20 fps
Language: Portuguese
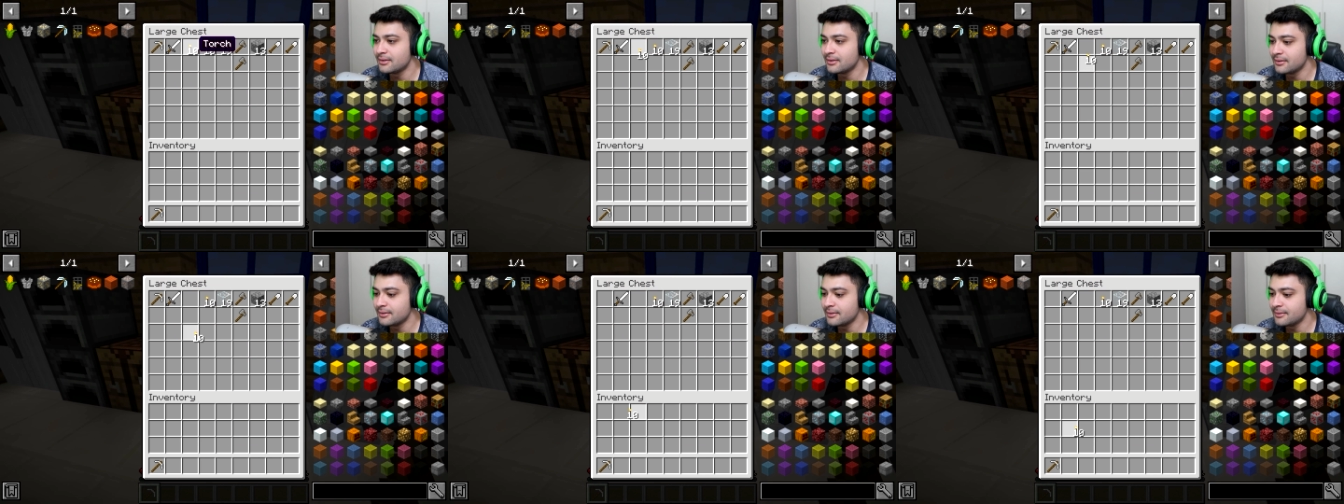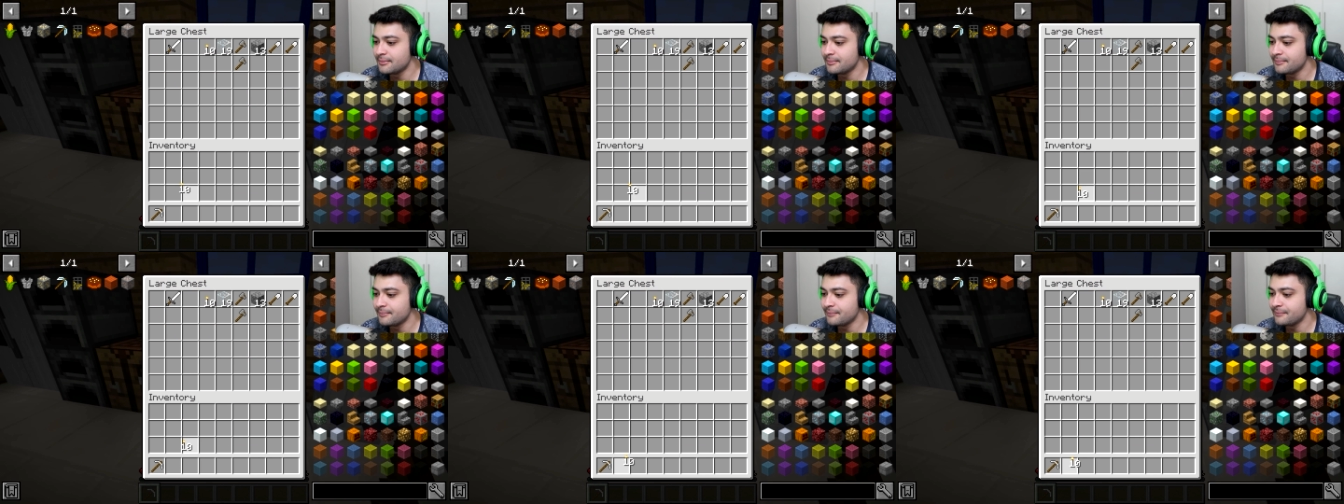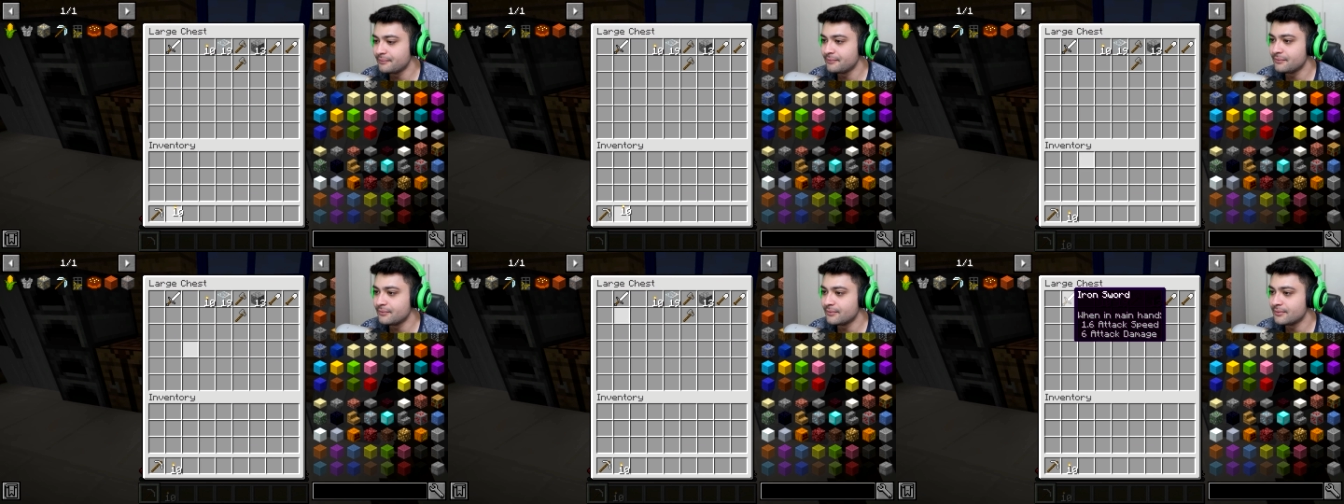Vamos
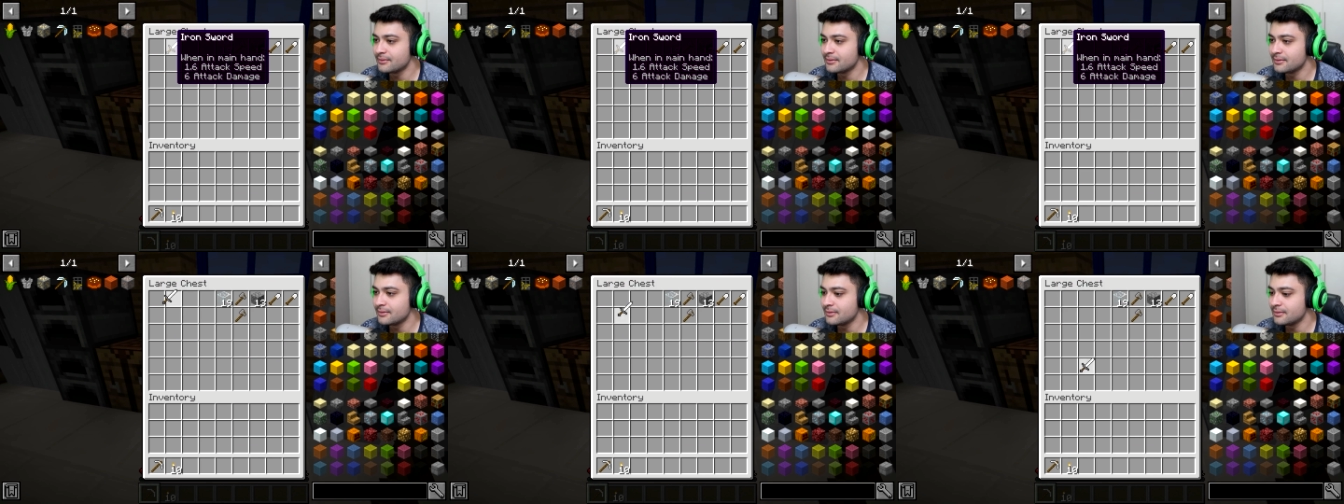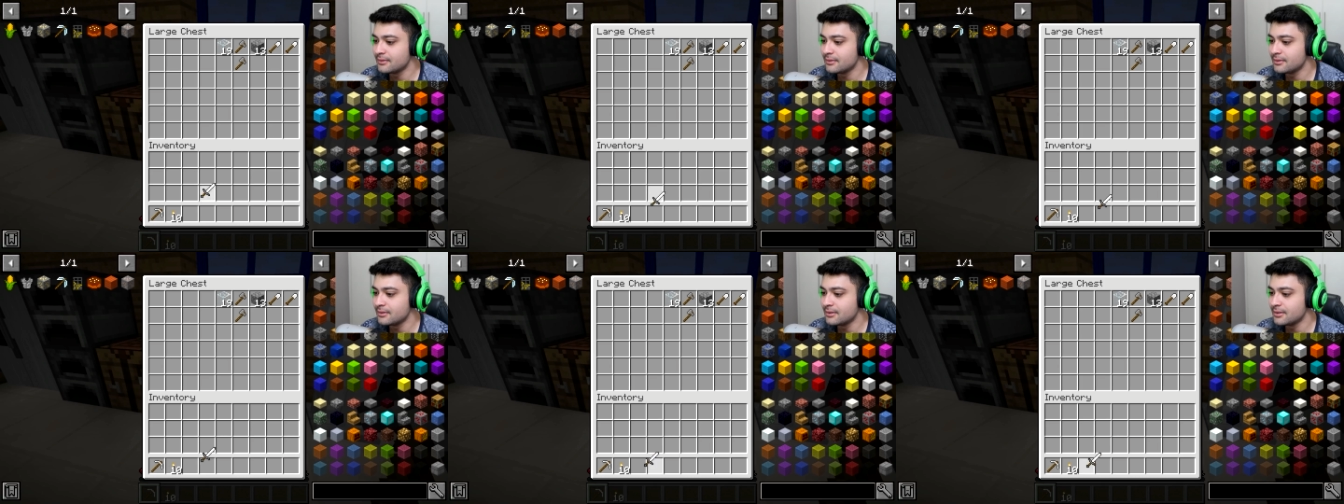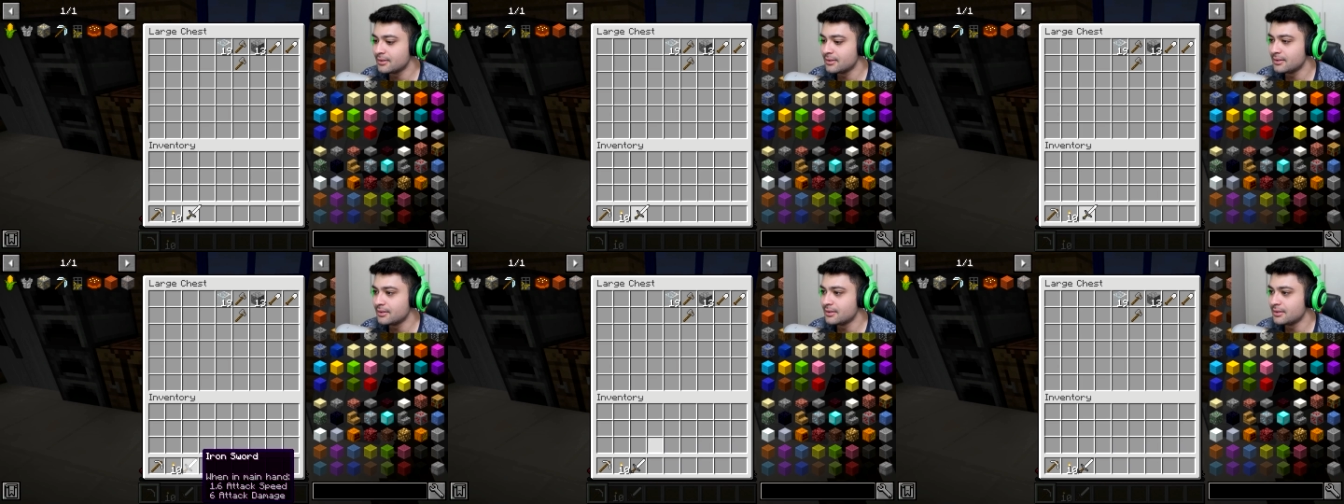precisar de
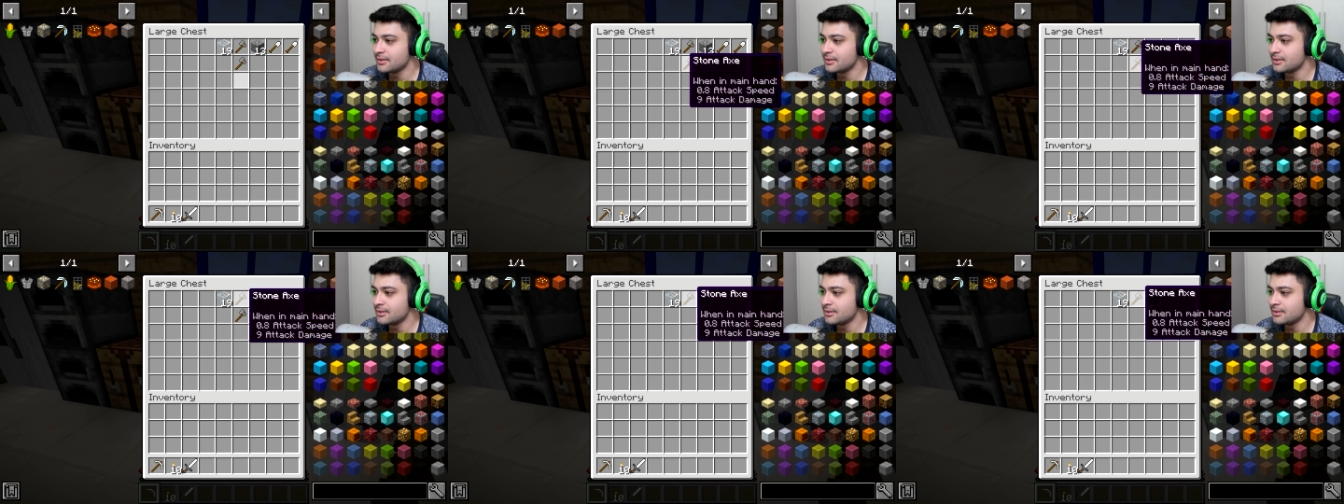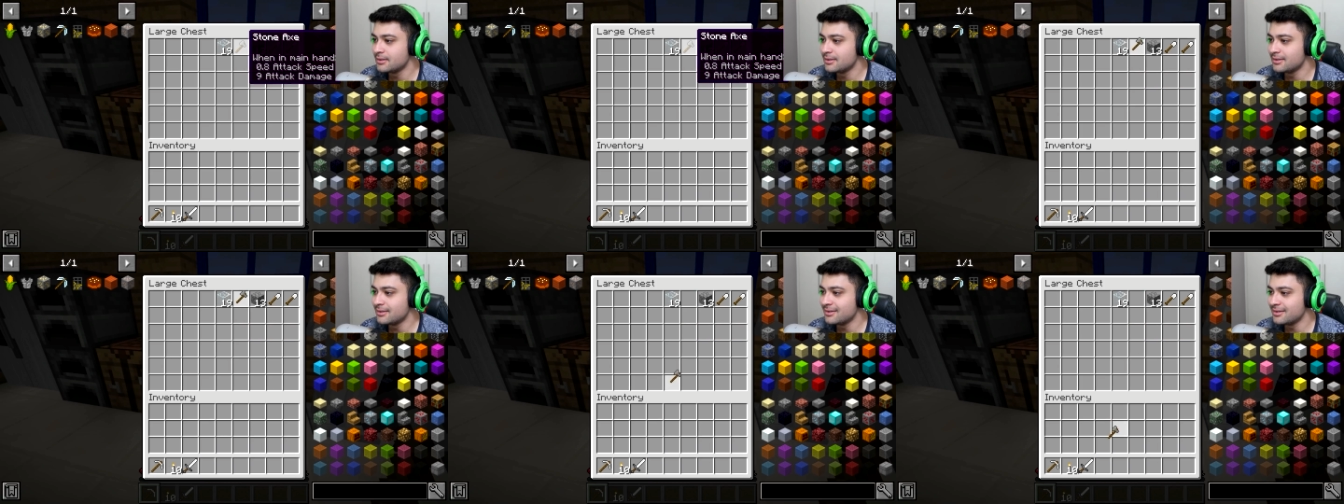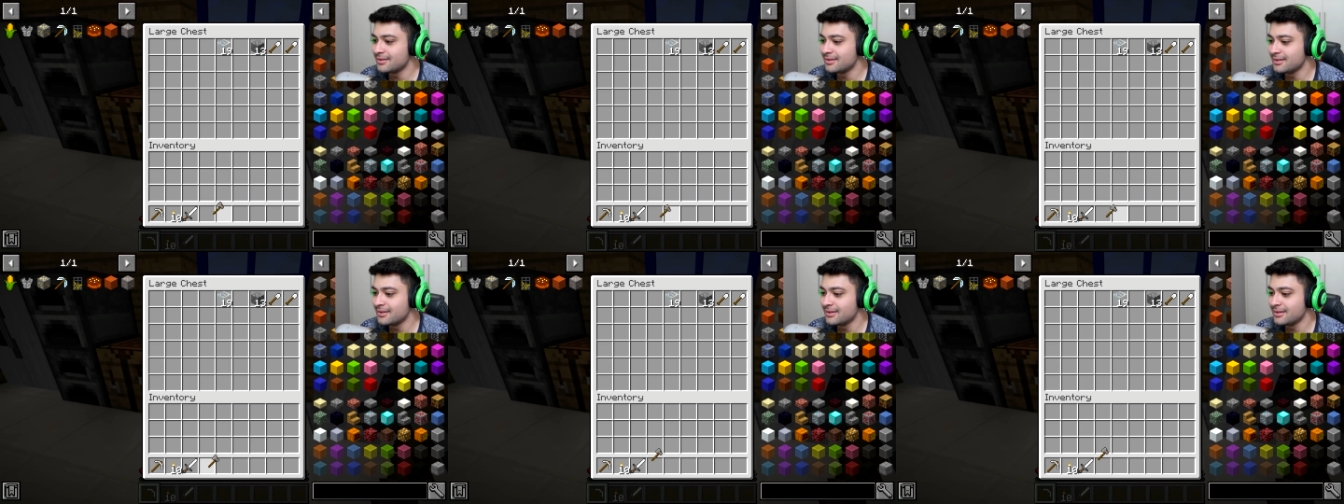coisa pra dar e... Né,
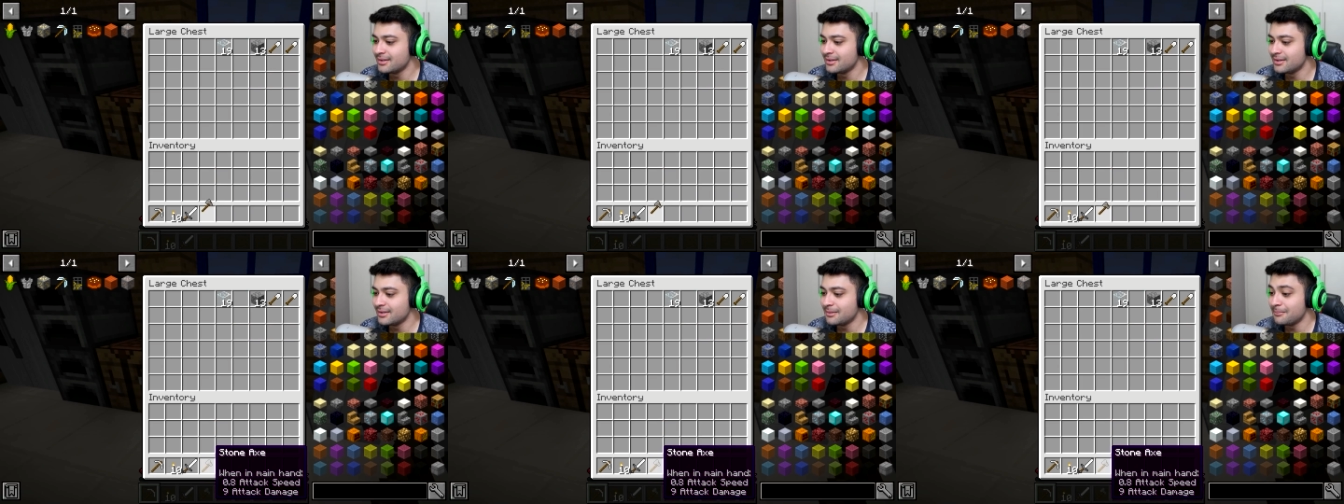beleza.